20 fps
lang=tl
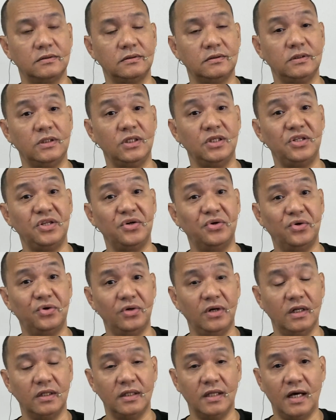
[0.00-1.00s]
City
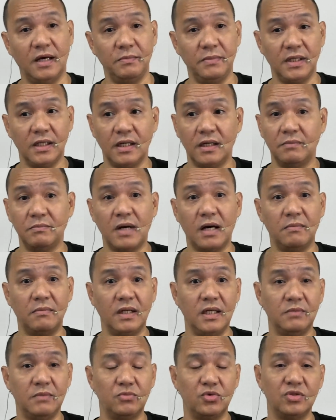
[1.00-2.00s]
Hall. Ang daming nang
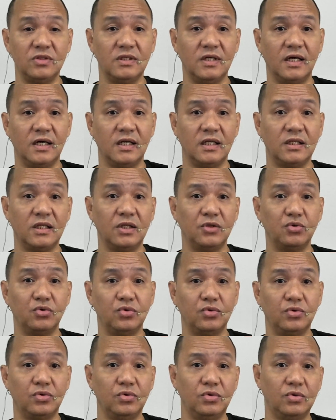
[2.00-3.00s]
mamalimos dyan at
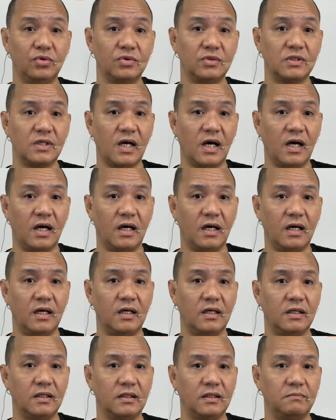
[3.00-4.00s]
natutulog sa
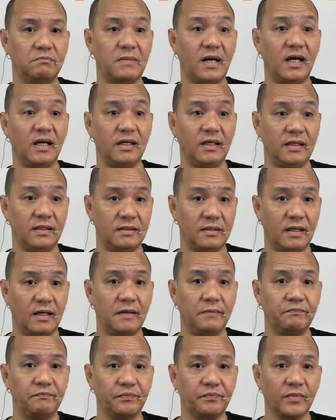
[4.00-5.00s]

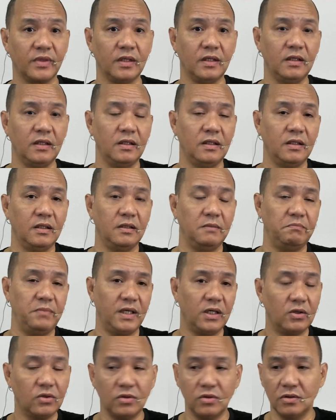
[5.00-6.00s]
bangketa.
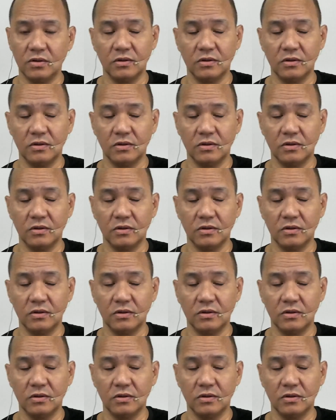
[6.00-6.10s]
Pero